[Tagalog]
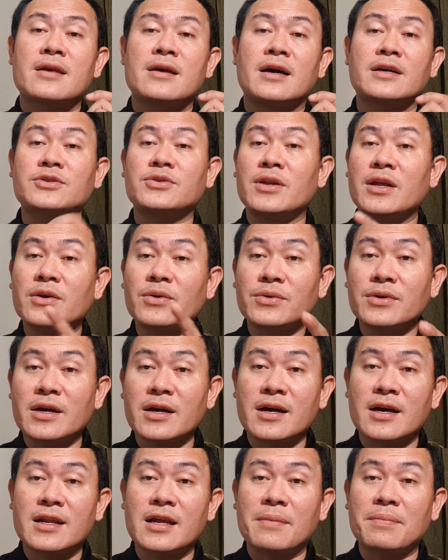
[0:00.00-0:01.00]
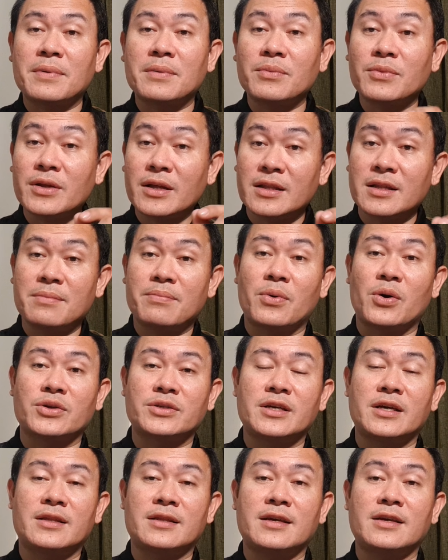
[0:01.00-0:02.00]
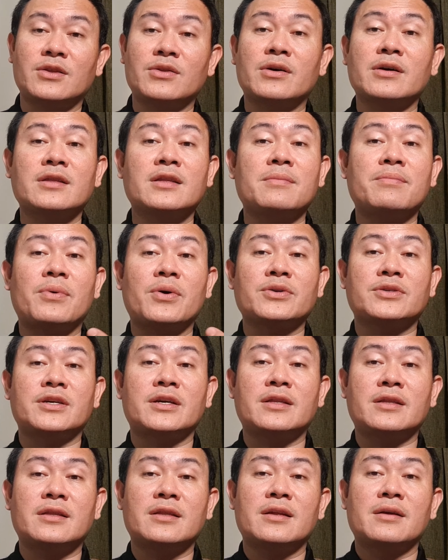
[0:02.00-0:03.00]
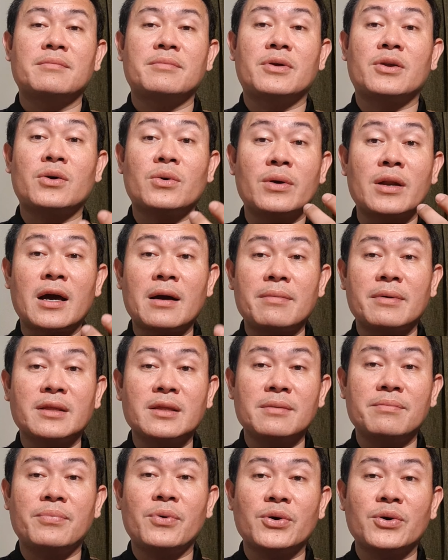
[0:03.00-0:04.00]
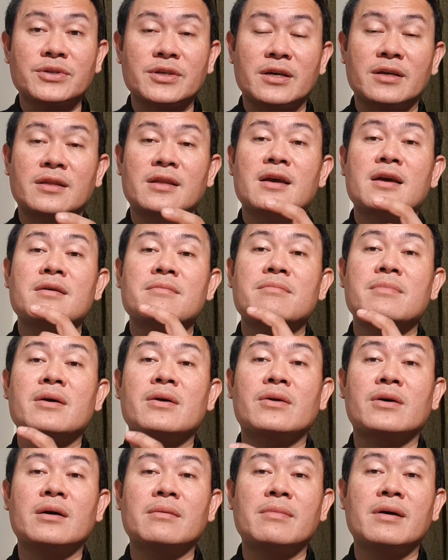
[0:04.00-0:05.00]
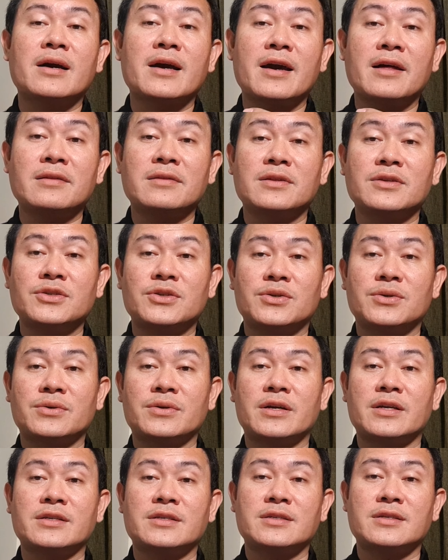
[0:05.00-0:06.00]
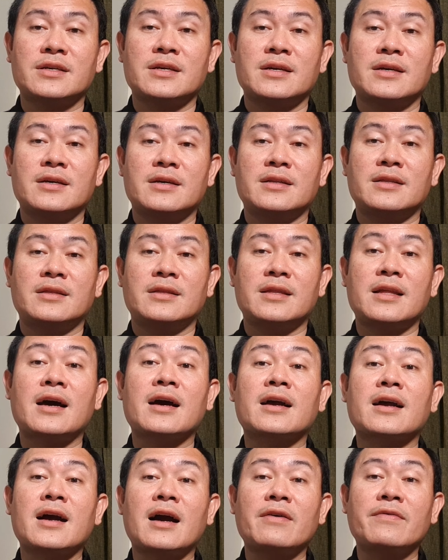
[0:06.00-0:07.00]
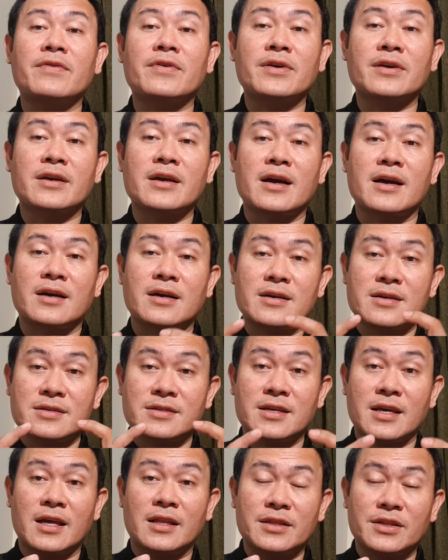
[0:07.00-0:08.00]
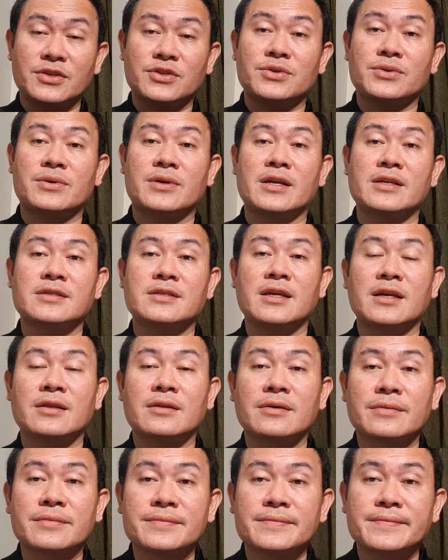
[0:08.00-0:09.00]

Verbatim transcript: actually, ang unang hanapin mo na deposit. Ito ang deposit. Pero kung wala ka pang deposit, meron ka bang health insurance na cover ka sa health insurance na ito.